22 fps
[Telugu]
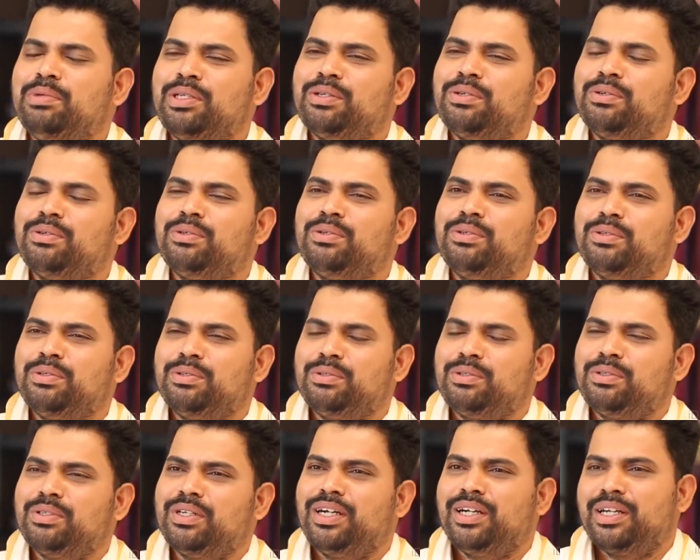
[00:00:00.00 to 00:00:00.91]
మీరు
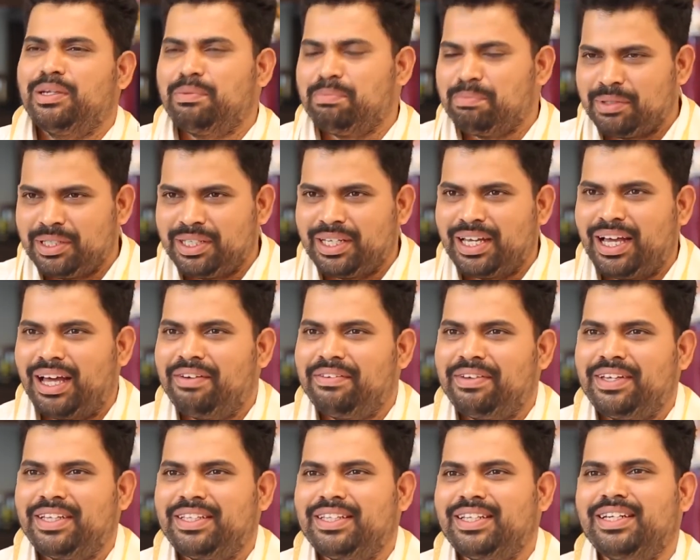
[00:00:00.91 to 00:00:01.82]
అంటే మీ
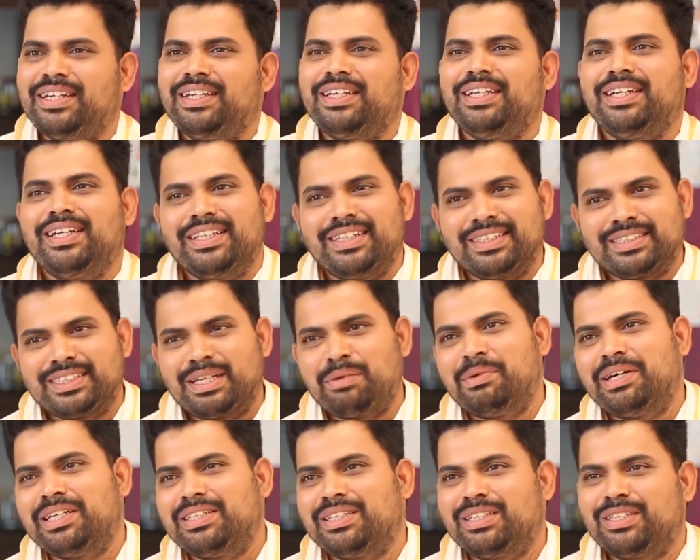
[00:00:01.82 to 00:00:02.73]
ఆవేదనని లేదా
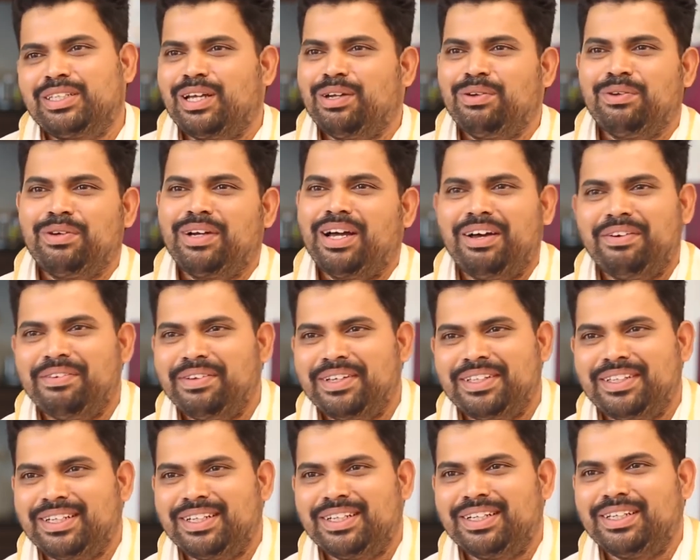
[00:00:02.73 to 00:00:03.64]
సమాజం తాలూకు
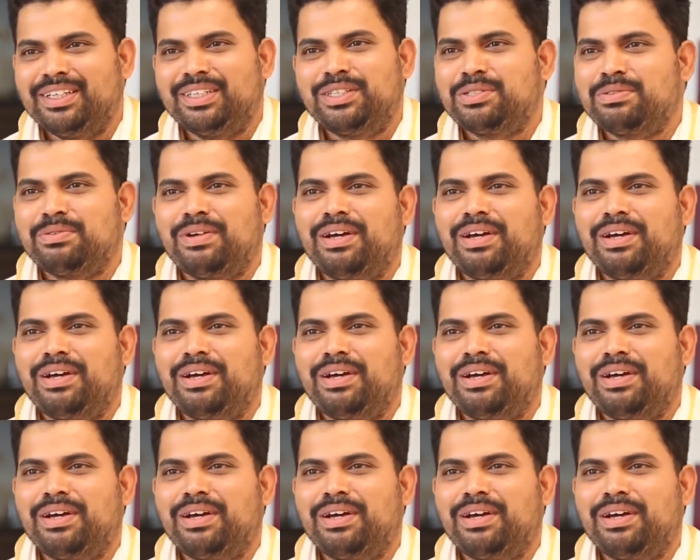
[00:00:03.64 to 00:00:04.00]
ఆవేదనని